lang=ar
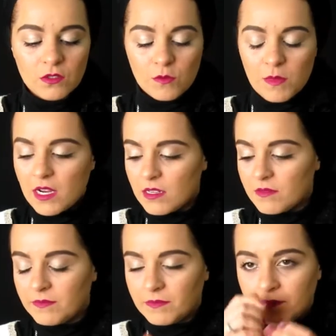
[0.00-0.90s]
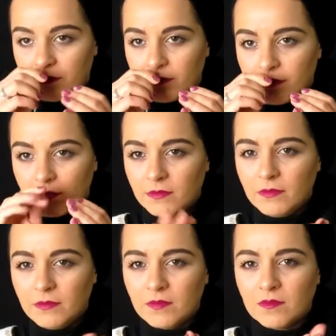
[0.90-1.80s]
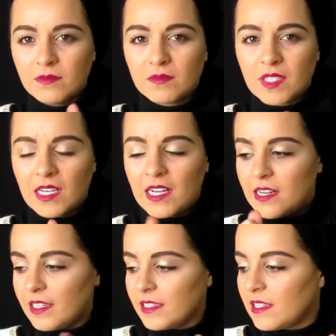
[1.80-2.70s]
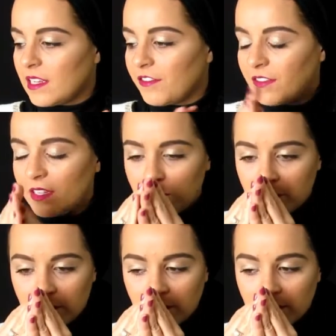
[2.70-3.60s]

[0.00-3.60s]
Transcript: نورمال امم خلي لي ريحه الكافي